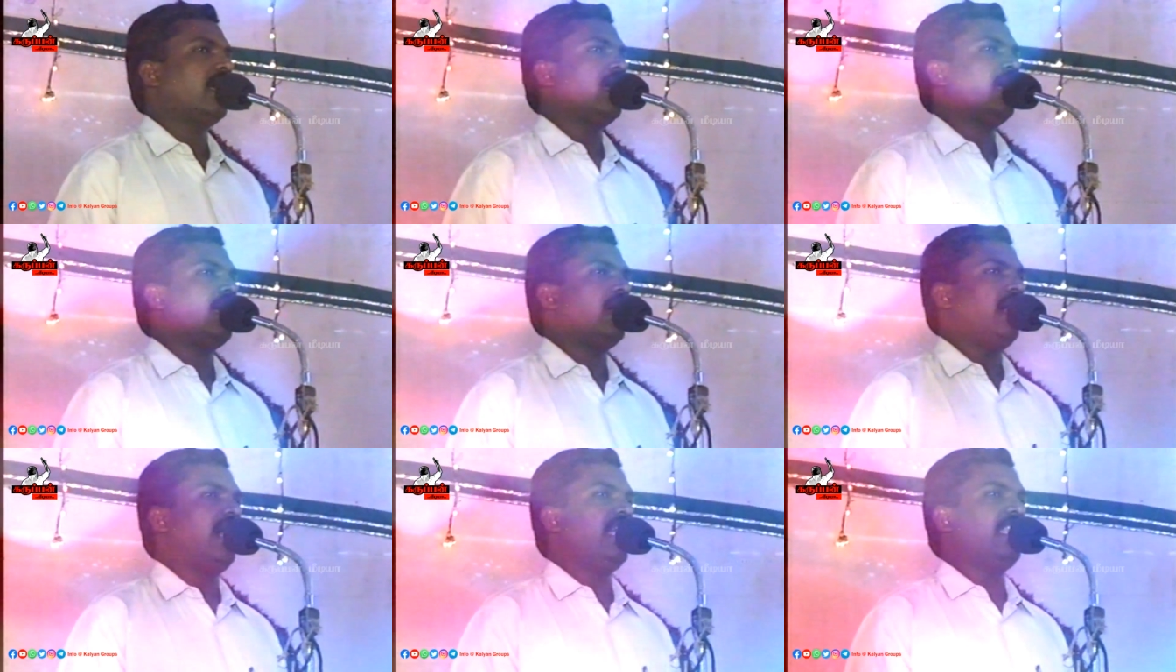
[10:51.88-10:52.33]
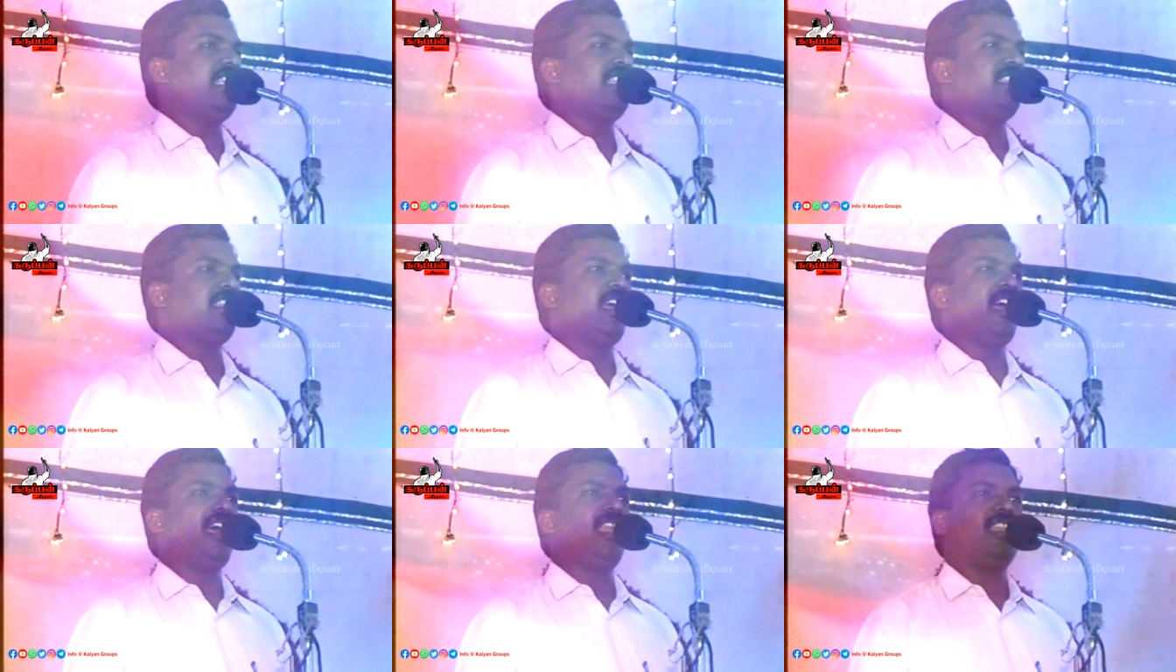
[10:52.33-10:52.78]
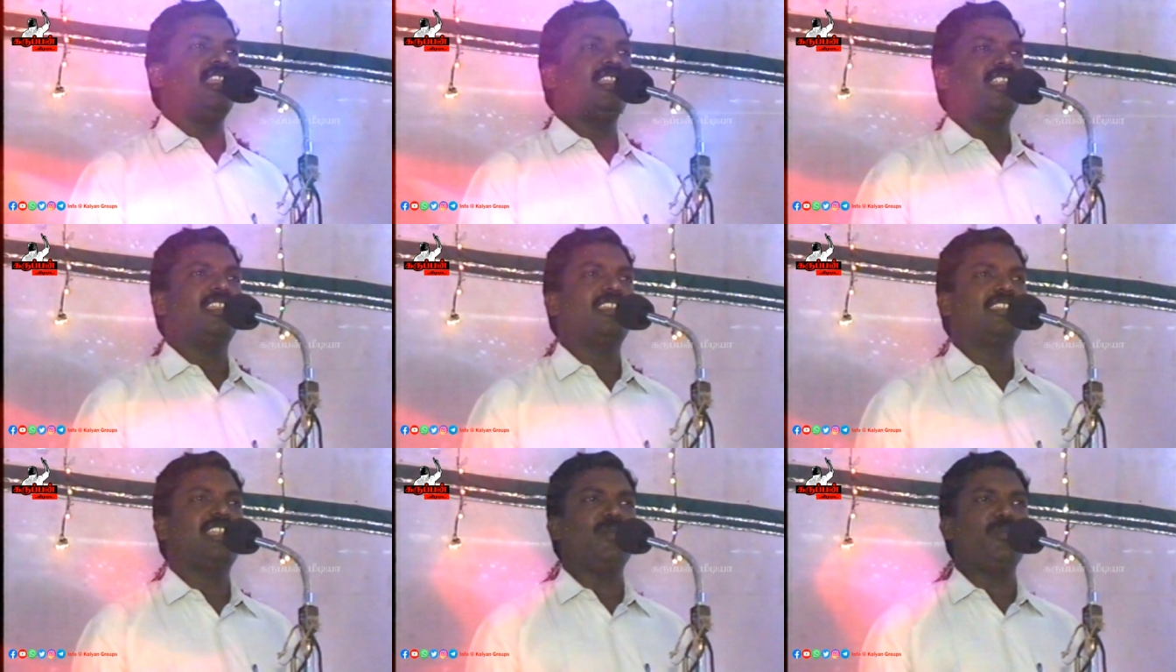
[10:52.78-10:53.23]
அதைத்தான்
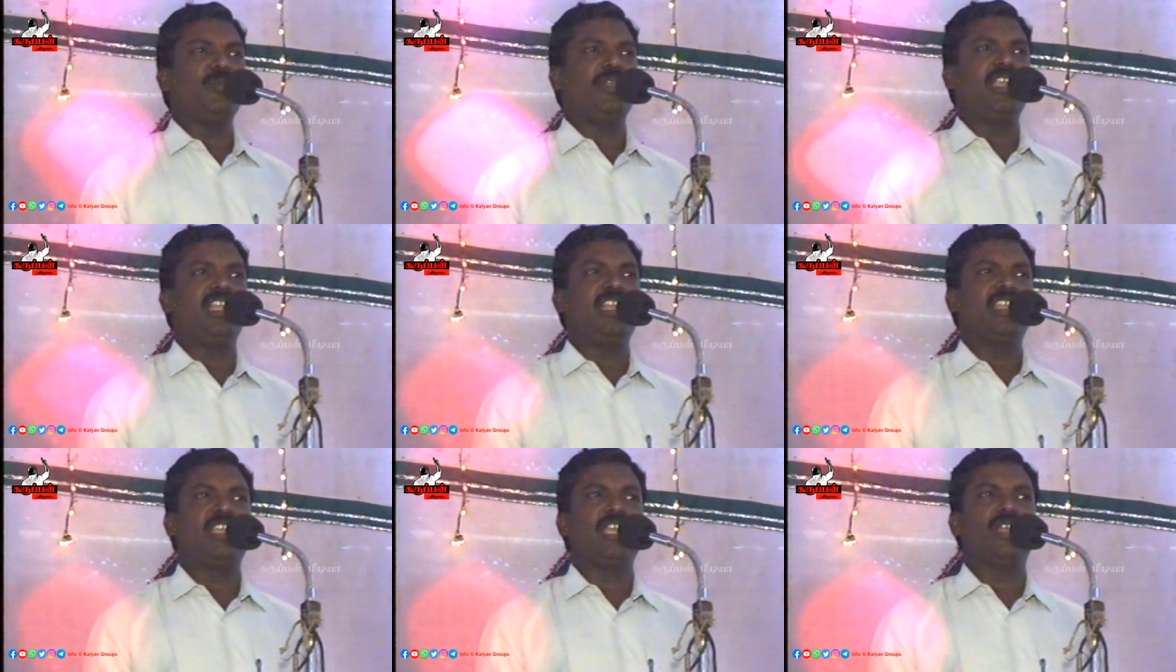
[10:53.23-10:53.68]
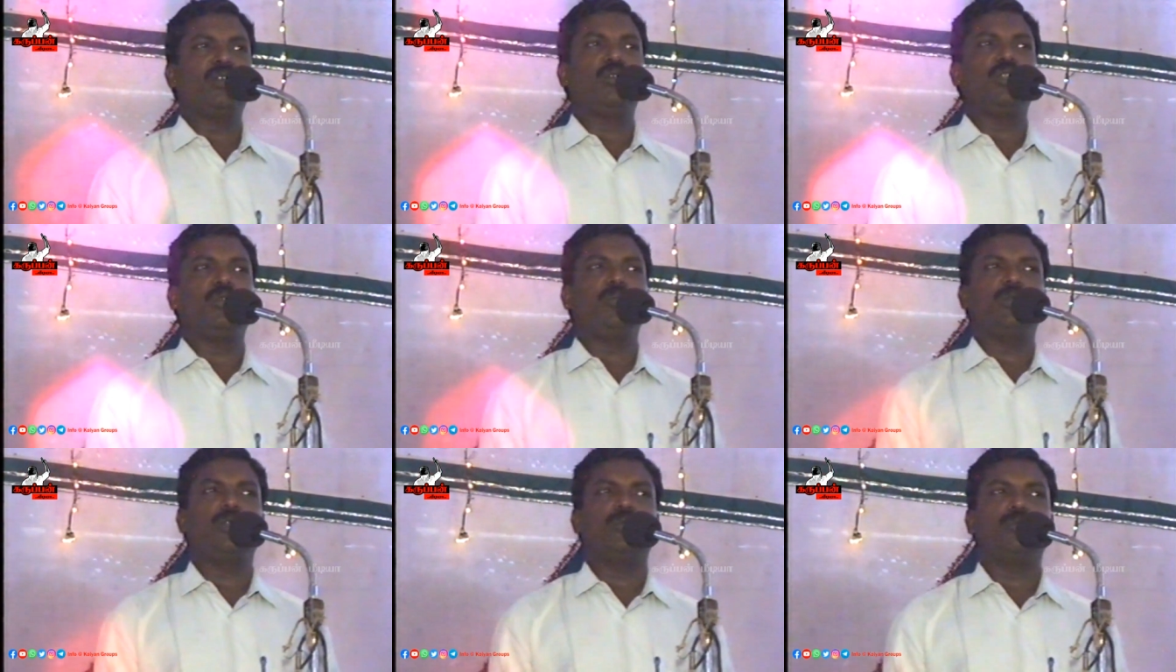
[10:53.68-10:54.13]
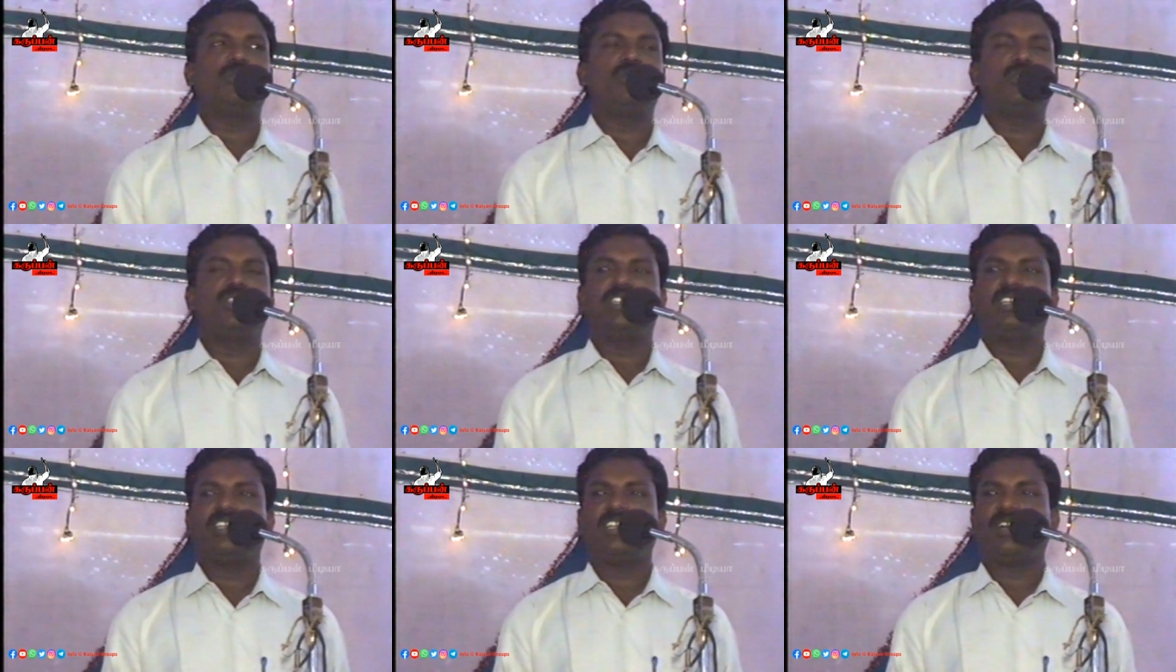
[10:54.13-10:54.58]
தம்பிகள் இங்கே குறிப்பிடும் போது
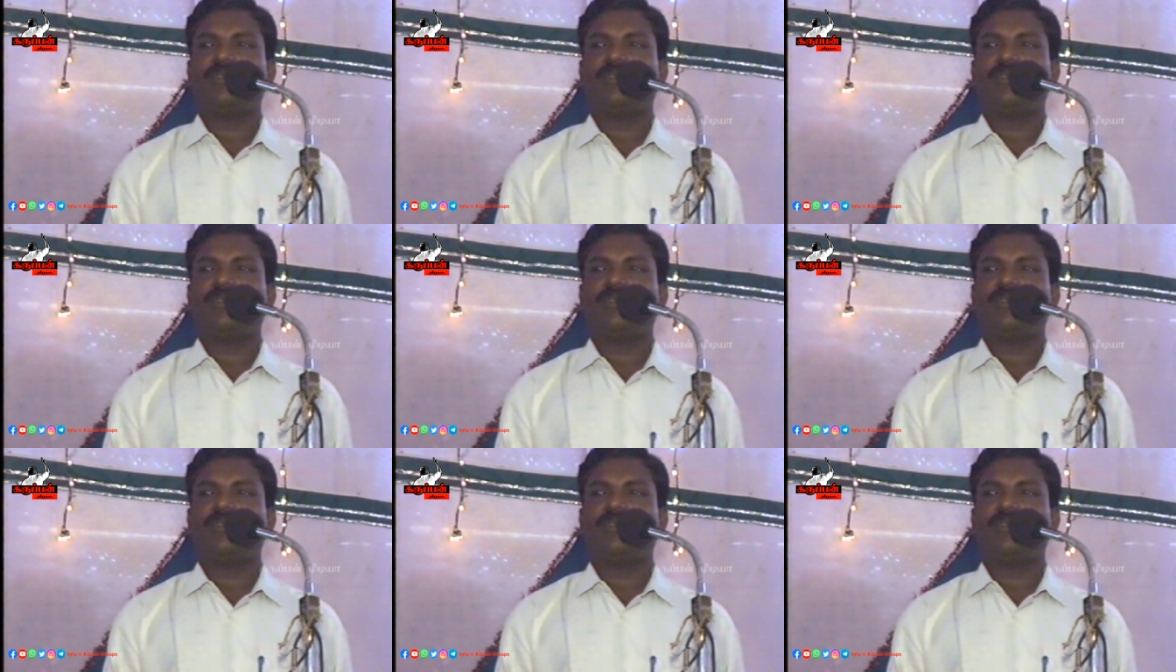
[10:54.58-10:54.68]
அவர்